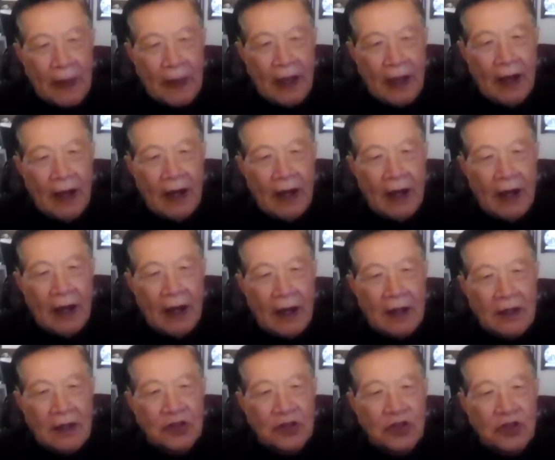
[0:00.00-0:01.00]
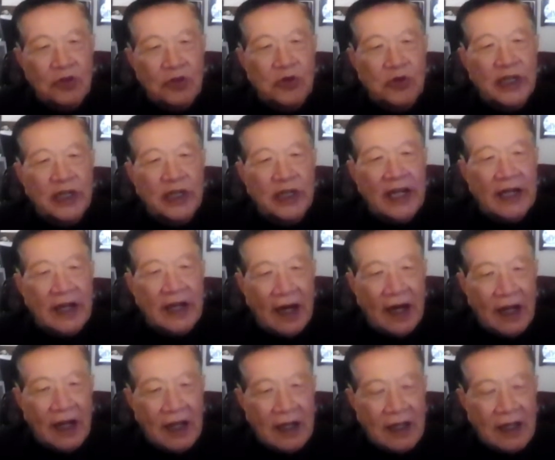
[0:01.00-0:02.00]
呃就决定
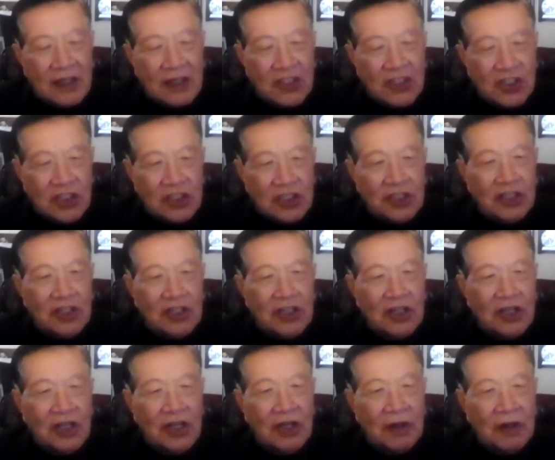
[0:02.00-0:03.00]
了是